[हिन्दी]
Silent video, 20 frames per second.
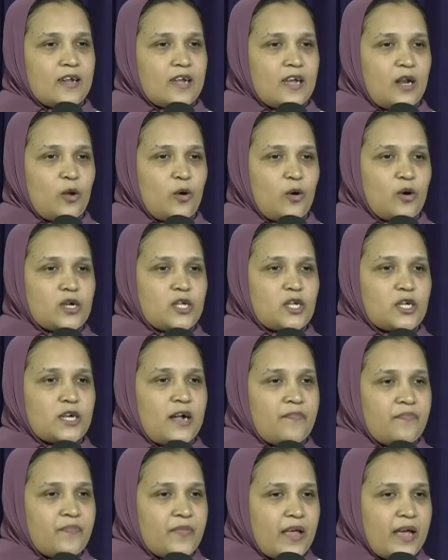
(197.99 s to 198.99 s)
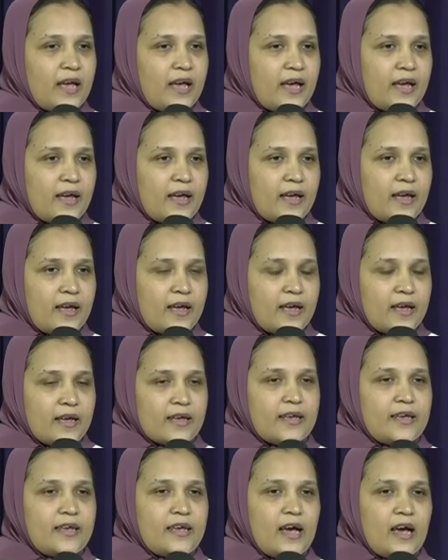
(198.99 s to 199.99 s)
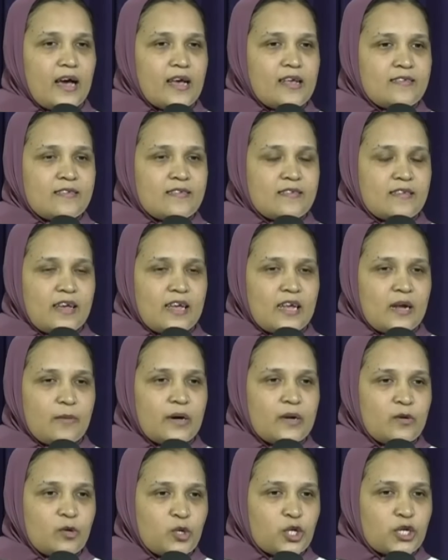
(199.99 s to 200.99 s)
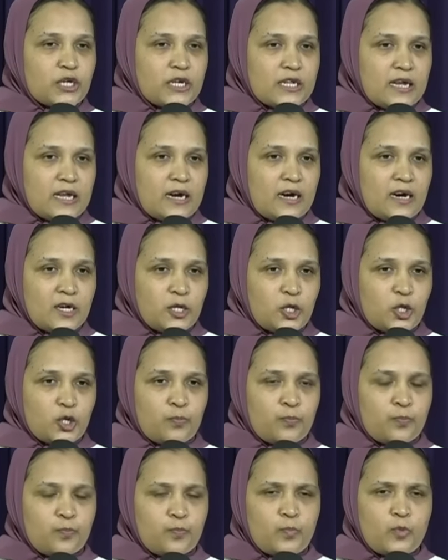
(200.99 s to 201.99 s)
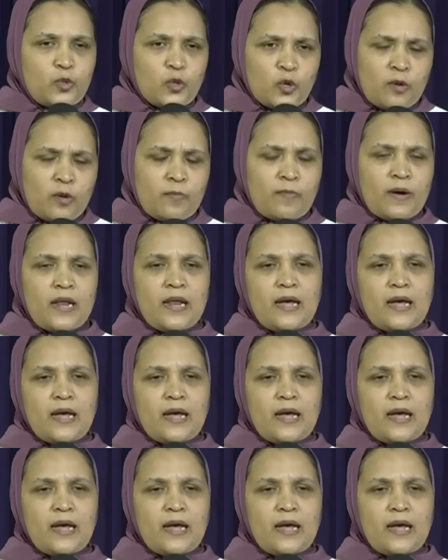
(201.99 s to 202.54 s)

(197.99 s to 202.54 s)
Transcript: के लोग जानते हैं कि ऐसा एक मनुष्य था जो दुर्बल